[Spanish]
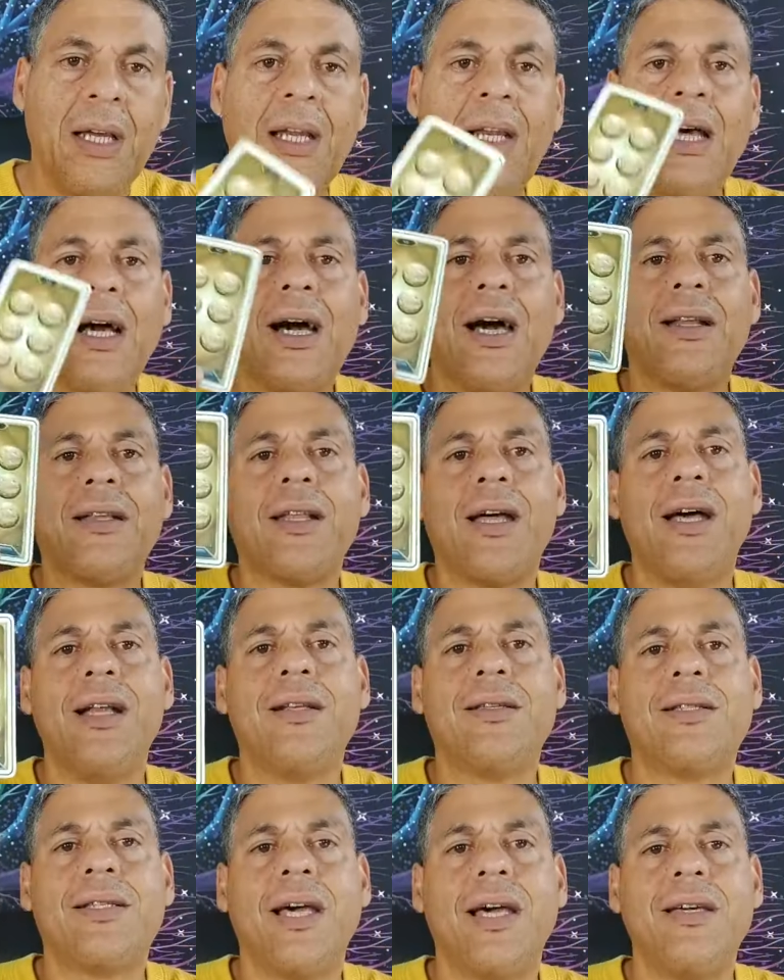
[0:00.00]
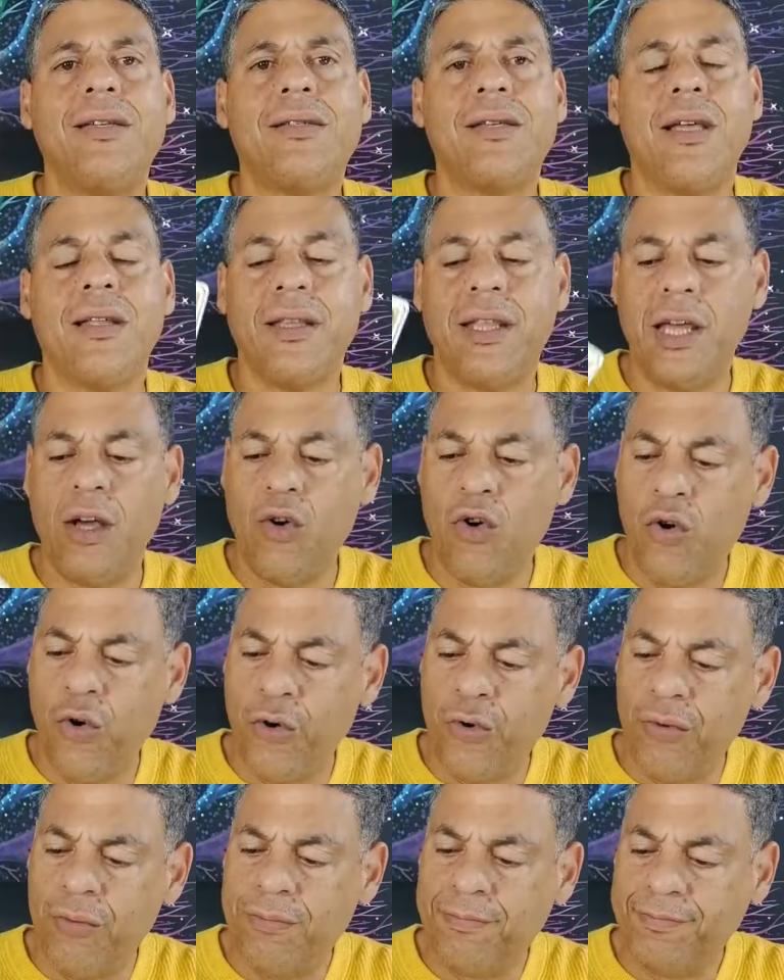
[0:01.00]
La carta del 6 de
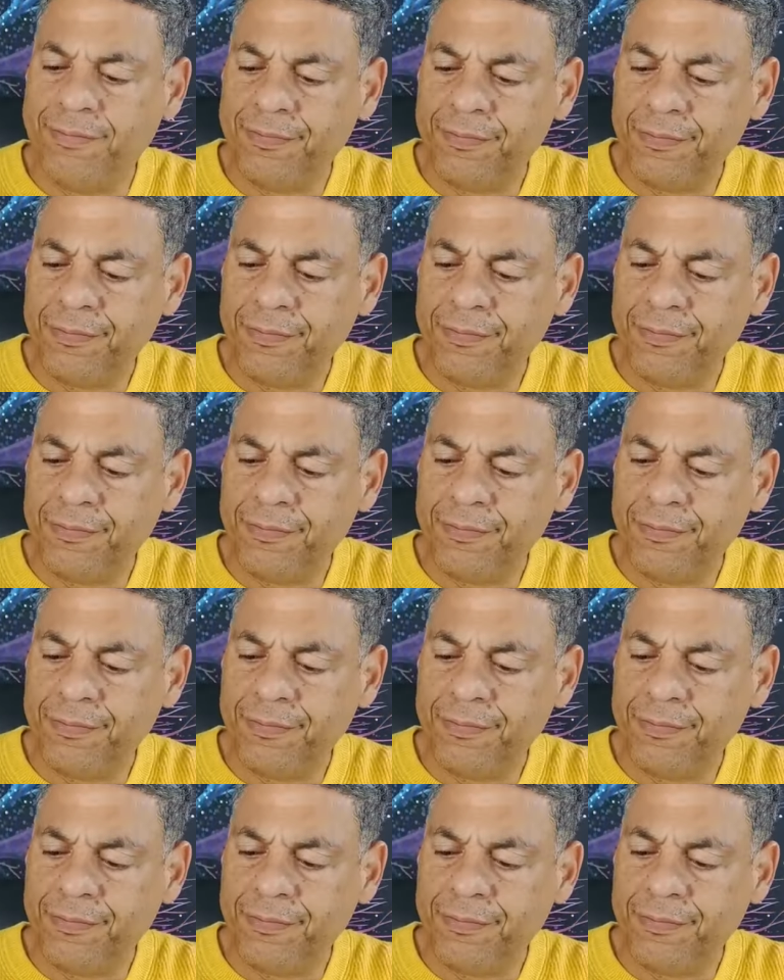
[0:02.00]
oro.